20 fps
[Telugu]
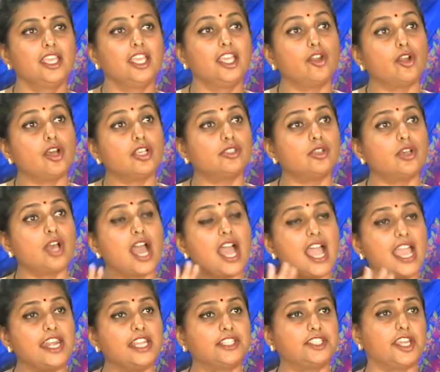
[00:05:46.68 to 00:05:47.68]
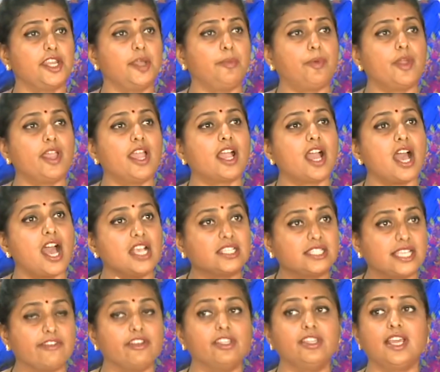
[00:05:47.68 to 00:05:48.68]
ఈరోజు ఆయన చనిపోయాక ఆ
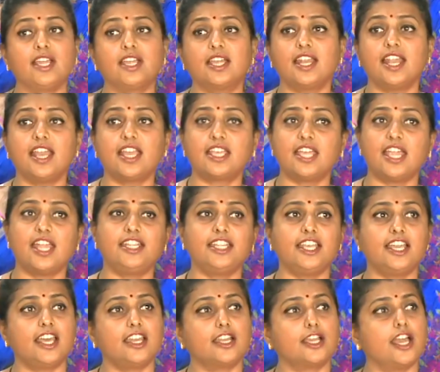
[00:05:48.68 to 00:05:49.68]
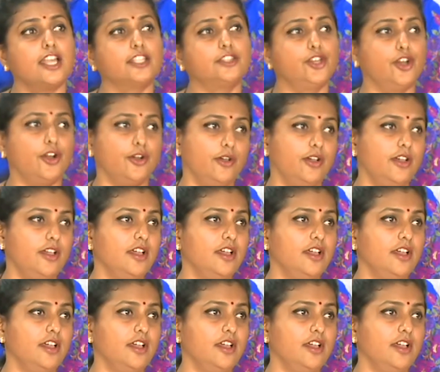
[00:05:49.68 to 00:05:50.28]
శవం దగ్గరే కేటీఆర్ గారితో